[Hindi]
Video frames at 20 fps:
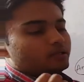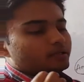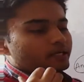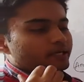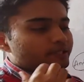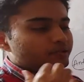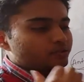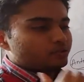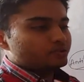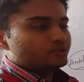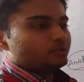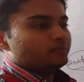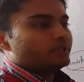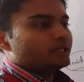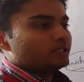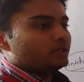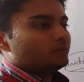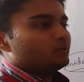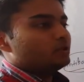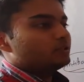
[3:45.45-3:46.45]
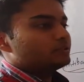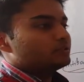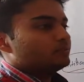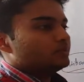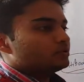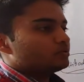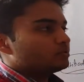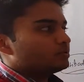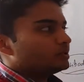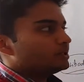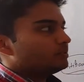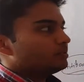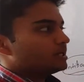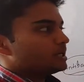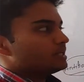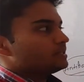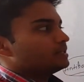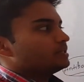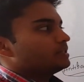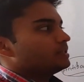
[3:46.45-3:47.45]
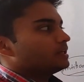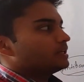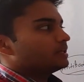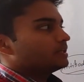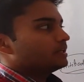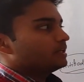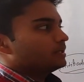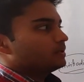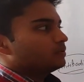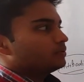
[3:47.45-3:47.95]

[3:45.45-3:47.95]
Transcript: नाइट्रोजन मेटाबॉलिज्म है उसको ये बढ़ा देता है